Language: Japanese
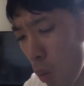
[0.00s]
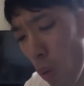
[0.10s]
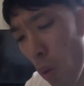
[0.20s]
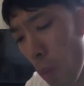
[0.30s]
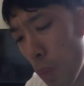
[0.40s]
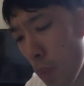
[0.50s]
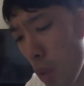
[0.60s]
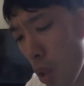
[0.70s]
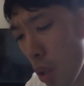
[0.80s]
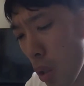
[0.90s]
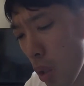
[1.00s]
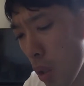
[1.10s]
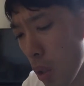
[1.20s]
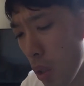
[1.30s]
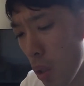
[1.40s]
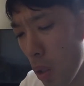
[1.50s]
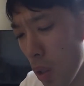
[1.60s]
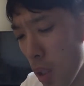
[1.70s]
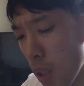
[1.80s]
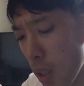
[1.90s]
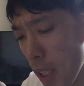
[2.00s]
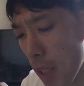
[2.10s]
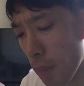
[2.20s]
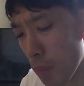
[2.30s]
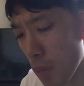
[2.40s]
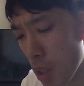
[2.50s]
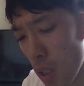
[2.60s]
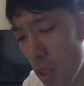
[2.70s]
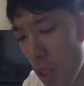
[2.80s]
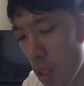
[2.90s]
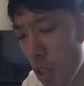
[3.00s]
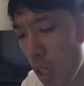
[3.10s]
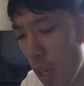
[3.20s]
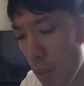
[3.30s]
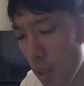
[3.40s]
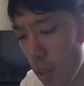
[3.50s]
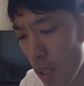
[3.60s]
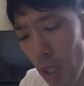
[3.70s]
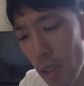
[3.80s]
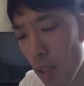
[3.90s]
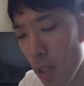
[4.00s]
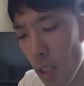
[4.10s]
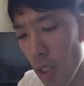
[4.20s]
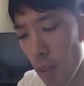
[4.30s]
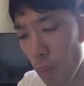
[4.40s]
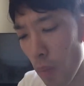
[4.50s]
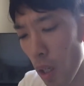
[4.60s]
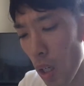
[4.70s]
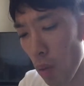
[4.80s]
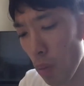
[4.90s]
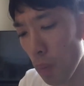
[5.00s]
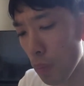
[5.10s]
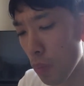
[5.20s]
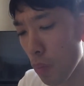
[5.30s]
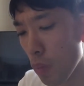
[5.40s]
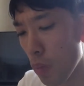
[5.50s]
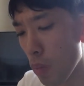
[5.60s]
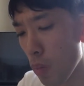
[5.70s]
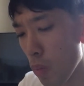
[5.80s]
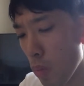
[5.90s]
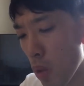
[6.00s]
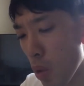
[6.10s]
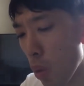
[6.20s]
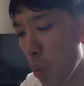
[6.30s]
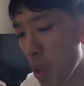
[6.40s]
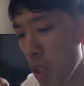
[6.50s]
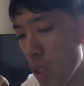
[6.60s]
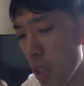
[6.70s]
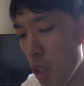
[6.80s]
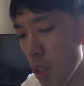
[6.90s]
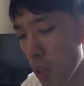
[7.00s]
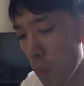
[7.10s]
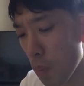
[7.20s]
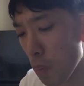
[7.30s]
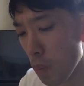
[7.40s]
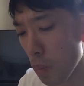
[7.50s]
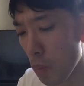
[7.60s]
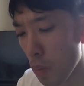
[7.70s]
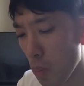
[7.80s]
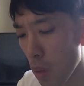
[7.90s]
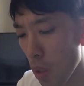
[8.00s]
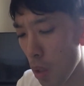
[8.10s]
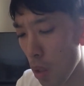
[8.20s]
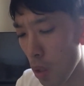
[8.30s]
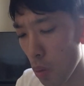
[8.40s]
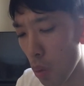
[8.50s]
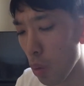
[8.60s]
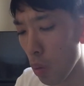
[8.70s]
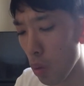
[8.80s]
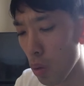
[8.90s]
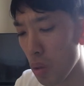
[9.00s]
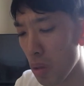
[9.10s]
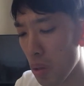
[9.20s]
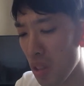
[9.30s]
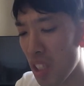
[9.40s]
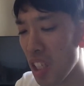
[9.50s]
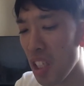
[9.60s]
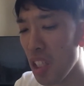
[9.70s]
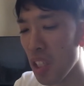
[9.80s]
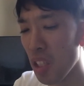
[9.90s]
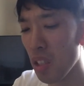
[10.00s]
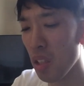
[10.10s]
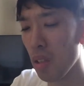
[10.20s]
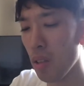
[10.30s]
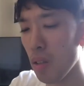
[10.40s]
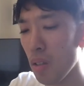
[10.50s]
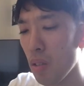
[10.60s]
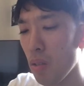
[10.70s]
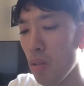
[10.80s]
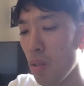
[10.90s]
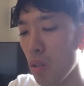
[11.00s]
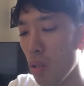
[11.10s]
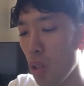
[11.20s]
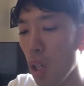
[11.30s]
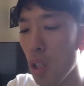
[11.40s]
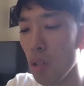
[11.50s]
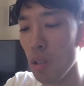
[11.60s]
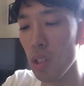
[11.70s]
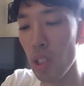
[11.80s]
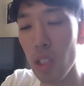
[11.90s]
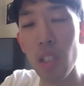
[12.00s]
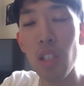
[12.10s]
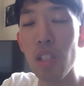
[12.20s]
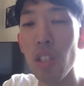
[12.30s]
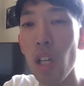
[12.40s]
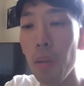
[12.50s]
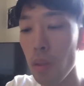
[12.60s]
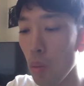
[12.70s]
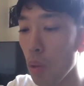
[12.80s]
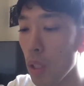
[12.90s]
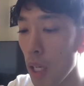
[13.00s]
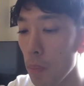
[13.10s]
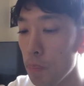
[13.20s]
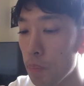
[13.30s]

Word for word: こうなんかね全然違います安いあのコーヒーゼリーのゼリー感覚が全然違いますこれね